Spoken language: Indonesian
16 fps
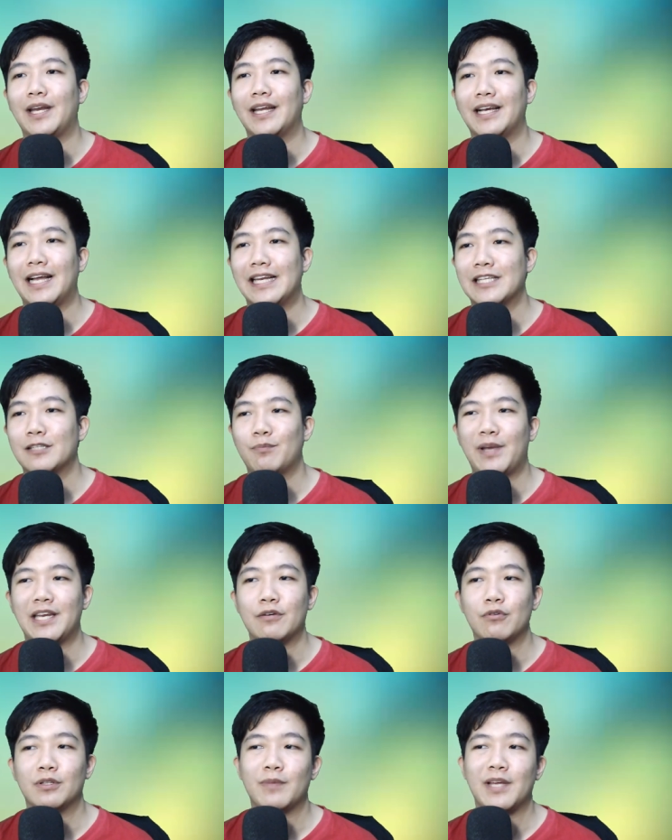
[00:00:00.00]
kalian
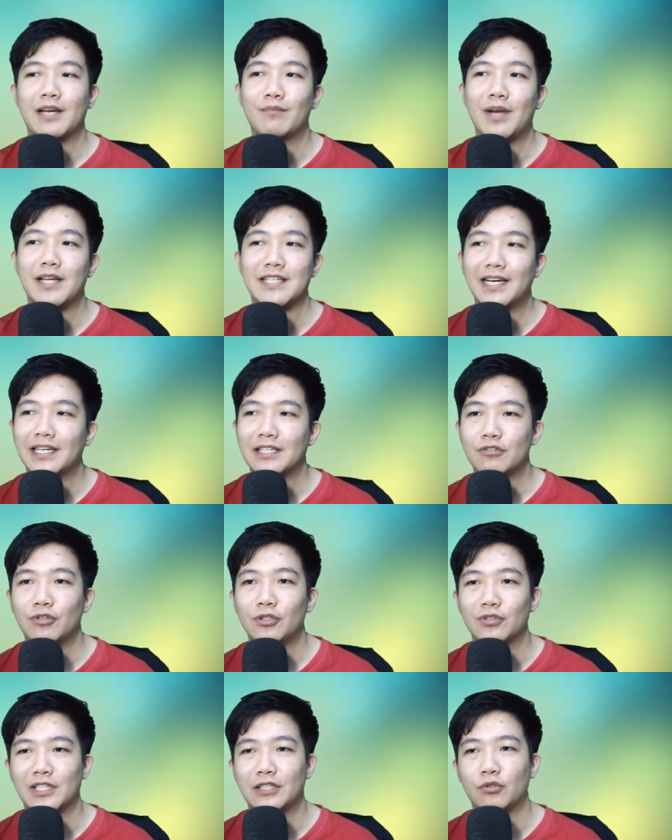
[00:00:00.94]
spain duit banyak-banyak
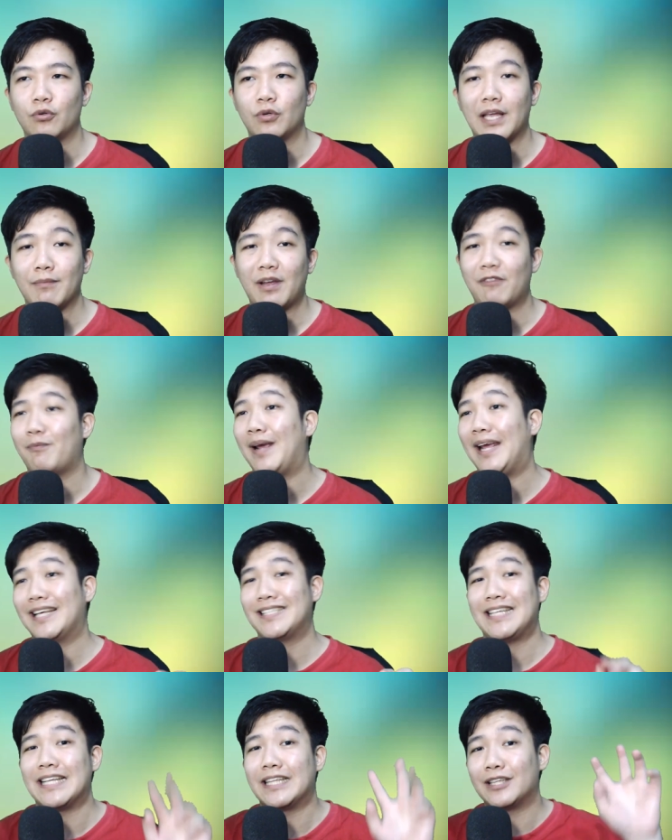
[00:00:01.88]
kecuali untuk satu game
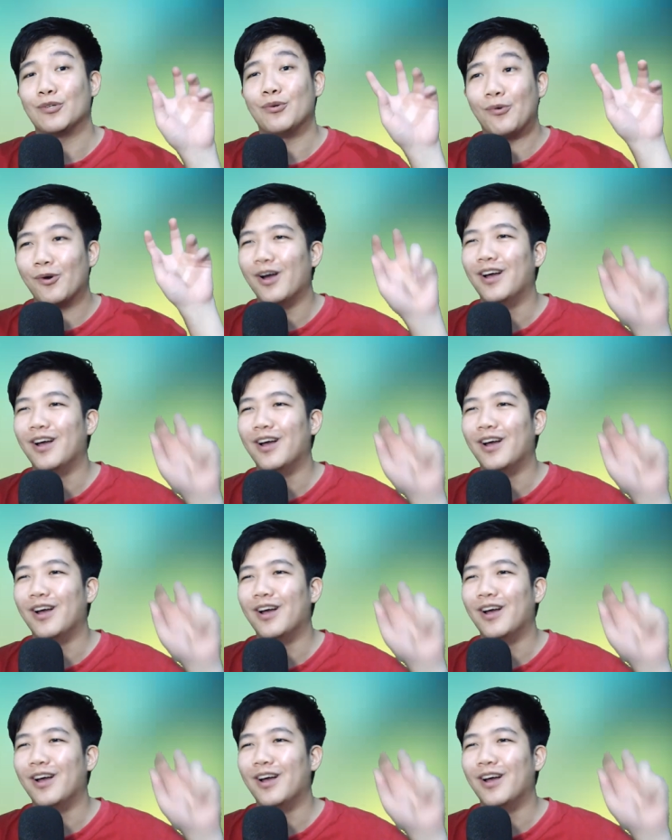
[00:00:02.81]
FPS itu